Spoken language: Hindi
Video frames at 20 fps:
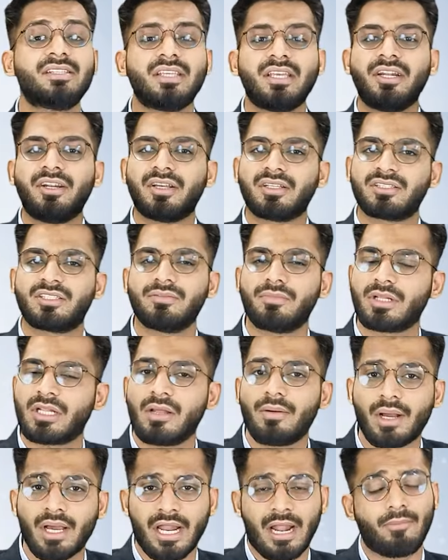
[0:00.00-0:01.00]
इंडस्ट्री e
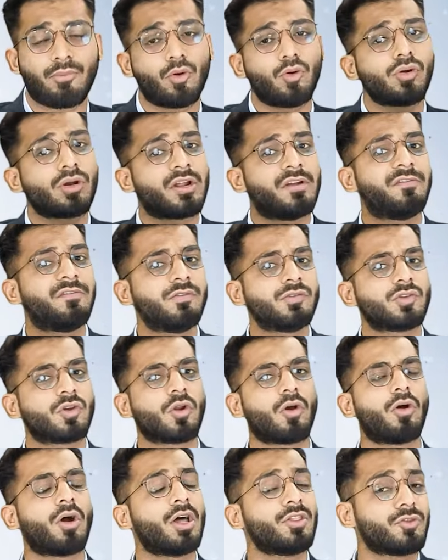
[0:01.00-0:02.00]
मतलब अगर आप लोगों को कन्फ्यूज हो
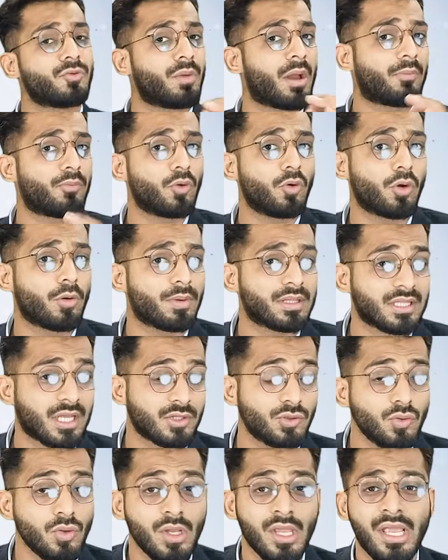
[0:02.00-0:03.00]
रहा होगा तो मैं आप लोगों को बता
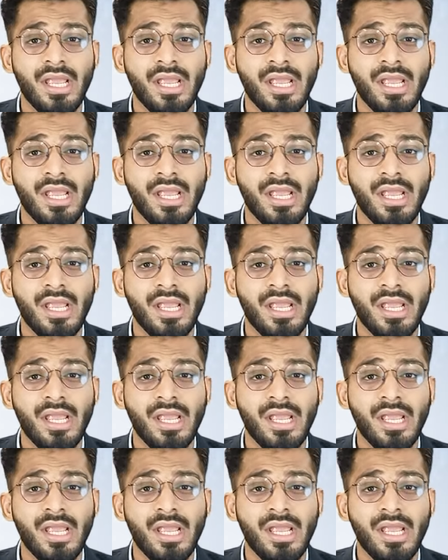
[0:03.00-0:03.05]
दूं